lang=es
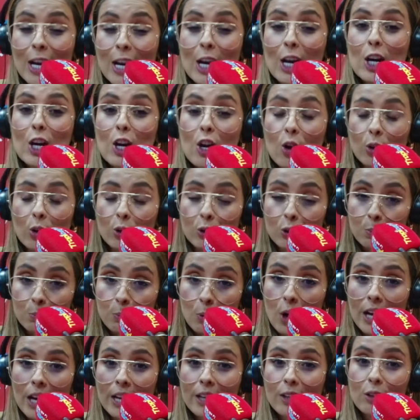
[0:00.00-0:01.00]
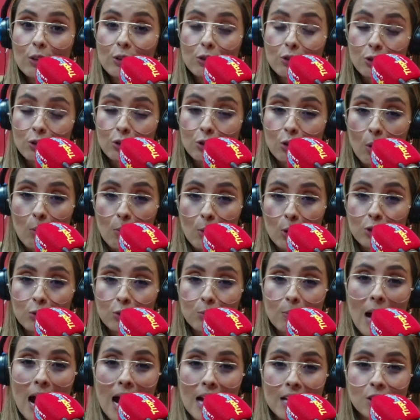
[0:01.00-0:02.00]
los buenos somos
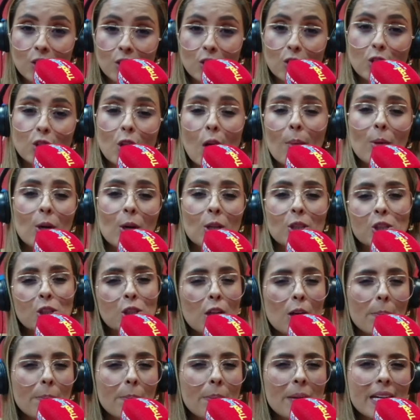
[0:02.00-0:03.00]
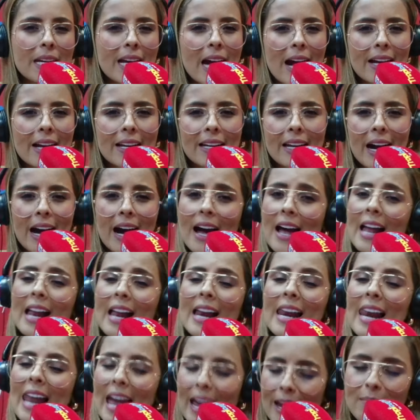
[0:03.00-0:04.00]
más. Somos Tropicana,
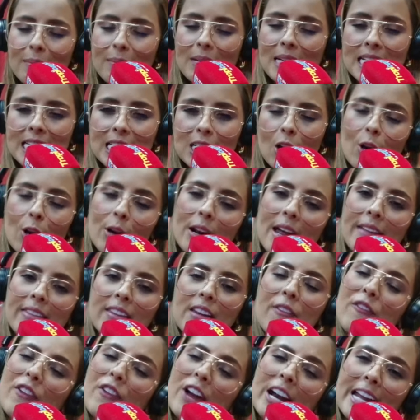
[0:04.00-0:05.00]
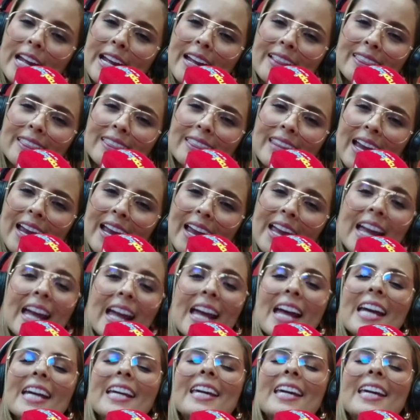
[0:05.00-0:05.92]
la emisora diferente que